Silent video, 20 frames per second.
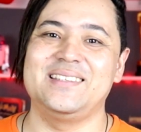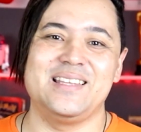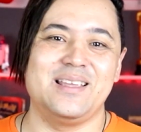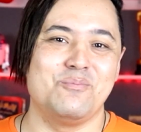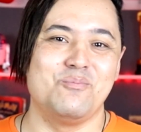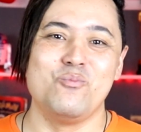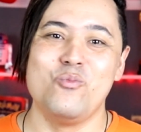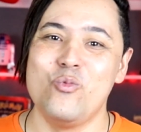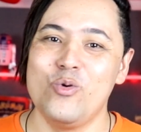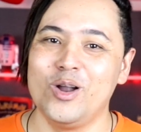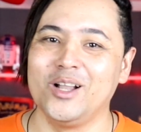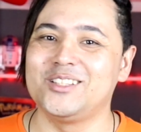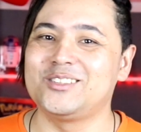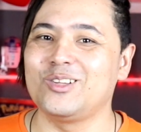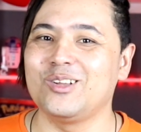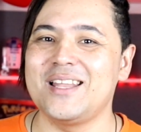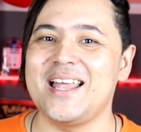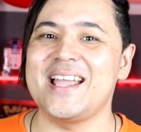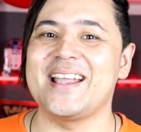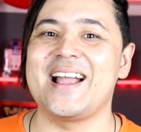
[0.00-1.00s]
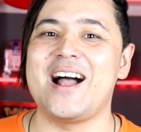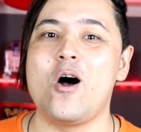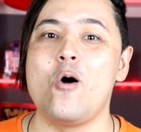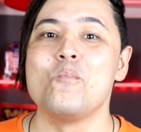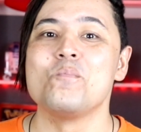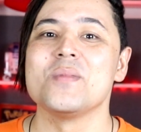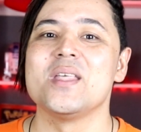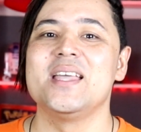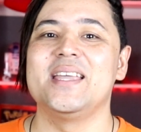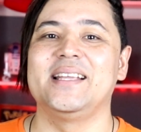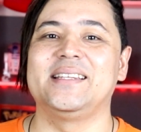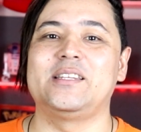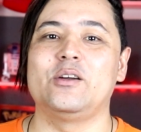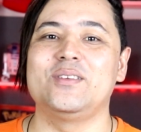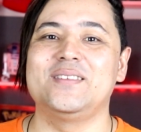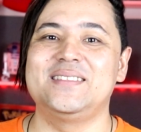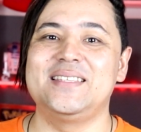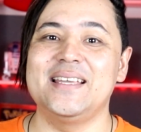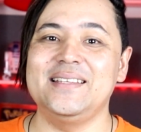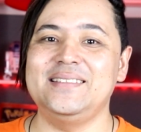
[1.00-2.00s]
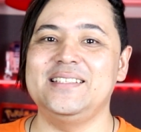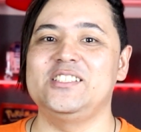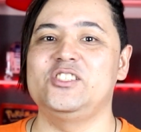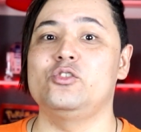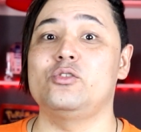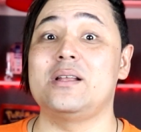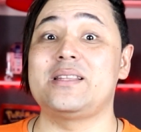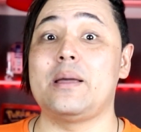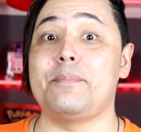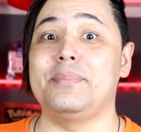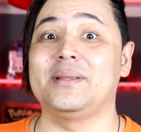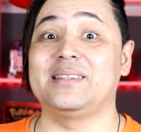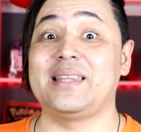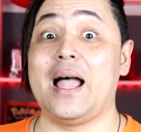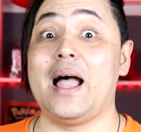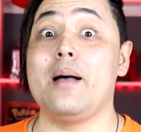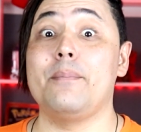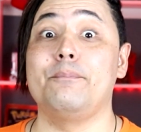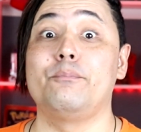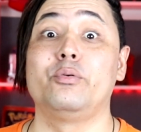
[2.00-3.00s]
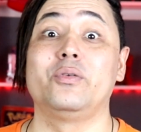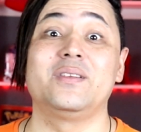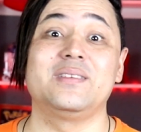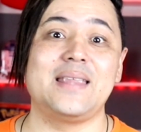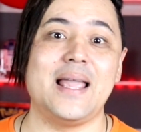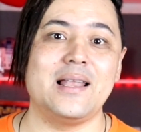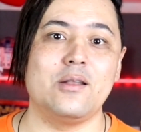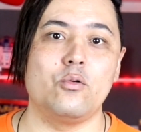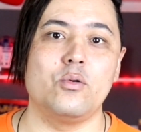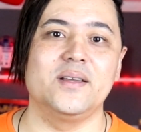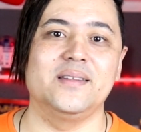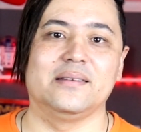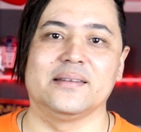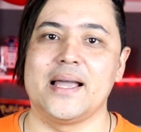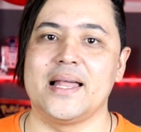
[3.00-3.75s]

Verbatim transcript: ser muito legal. Então eles decidiram adaptar os telões,